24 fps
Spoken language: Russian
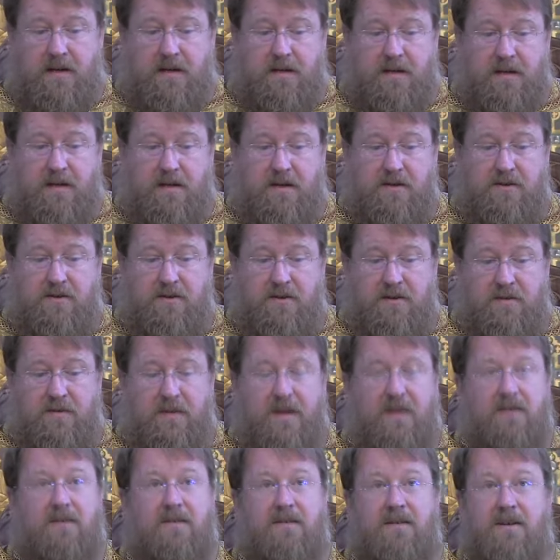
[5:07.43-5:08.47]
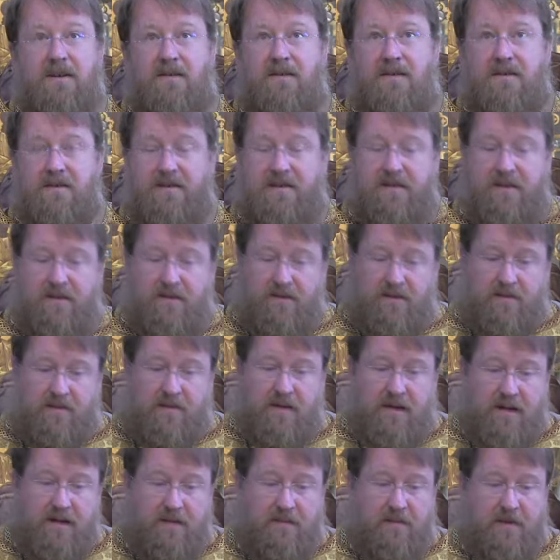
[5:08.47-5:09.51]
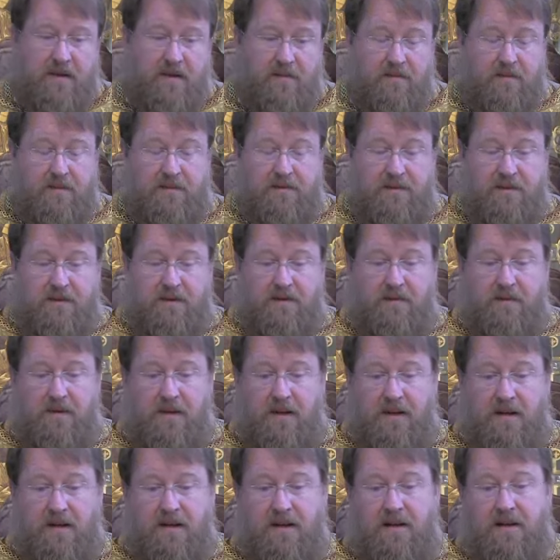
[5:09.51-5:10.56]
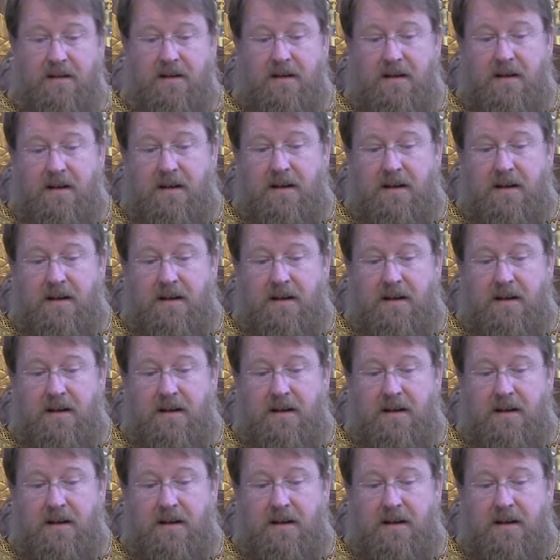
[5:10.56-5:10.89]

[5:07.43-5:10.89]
ни о чем, я волновался о том, как меня будут рукополагать.